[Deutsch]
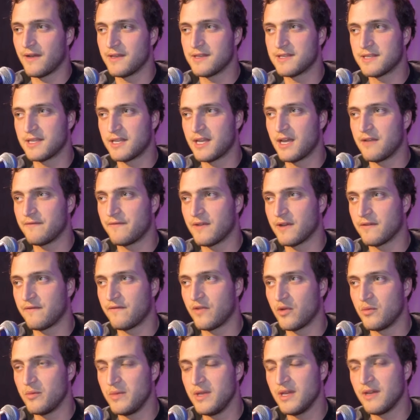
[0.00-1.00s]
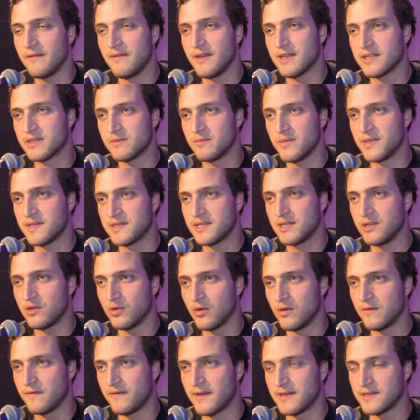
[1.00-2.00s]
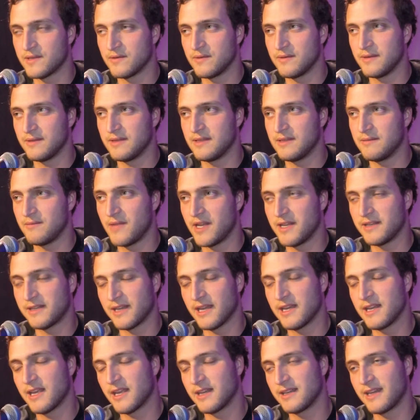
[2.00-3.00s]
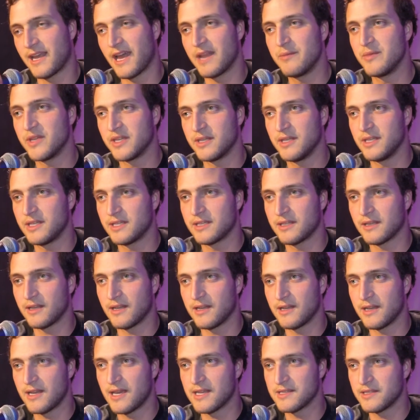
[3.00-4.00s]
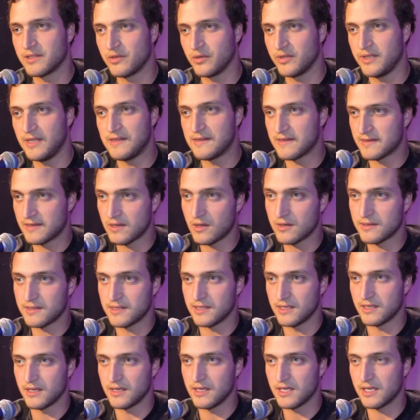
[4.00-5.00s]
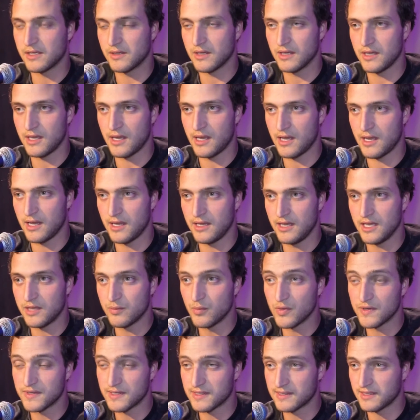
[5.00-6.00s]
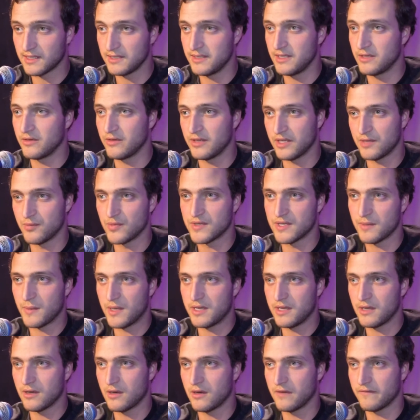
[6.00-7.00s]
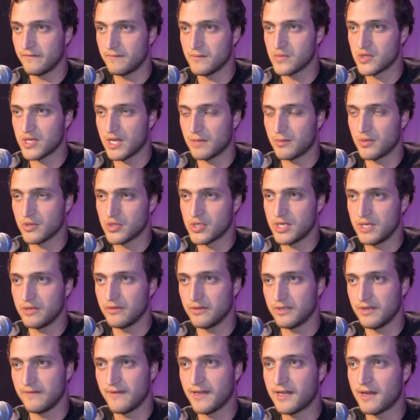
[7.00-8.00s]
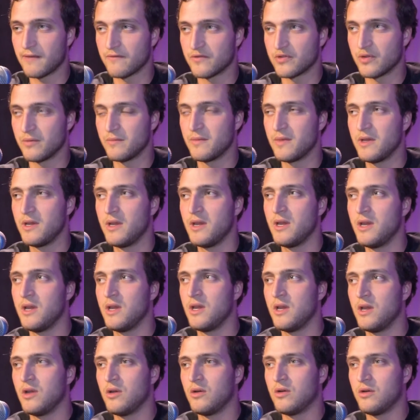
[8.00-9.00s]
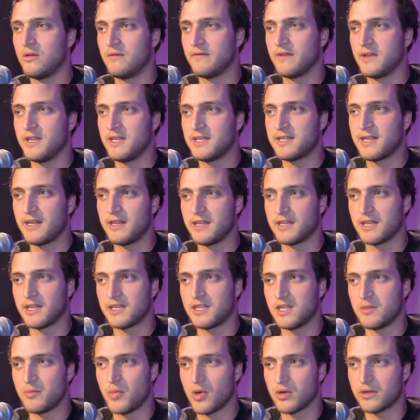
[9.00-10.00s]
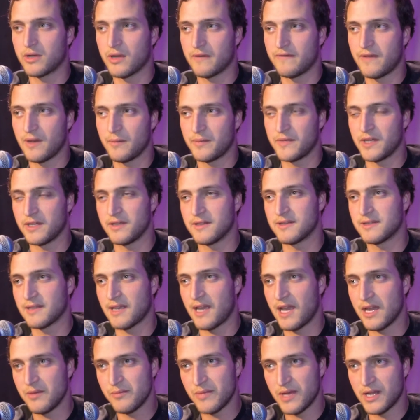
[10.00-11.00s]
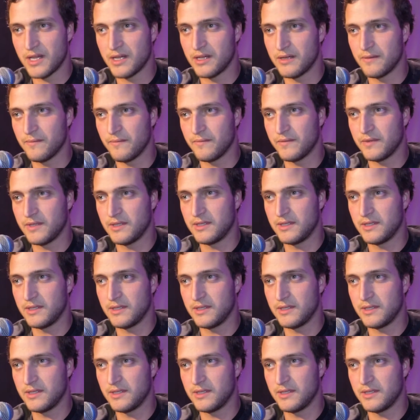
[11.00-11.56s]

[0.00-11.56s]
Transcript: fand es dann einfach von mir, wäre es ein bisschen doof. Also meine Trainerin kann mich nicht an der Nase durch die Saison ziehen. Ich, äh, ich muss es trainieren und ich muss am Ende auch auf dem Startblock stehen und den Wettkampf schwimmen. Und wenn ich da nicht richtig Bock drauf habe, dann ist einmal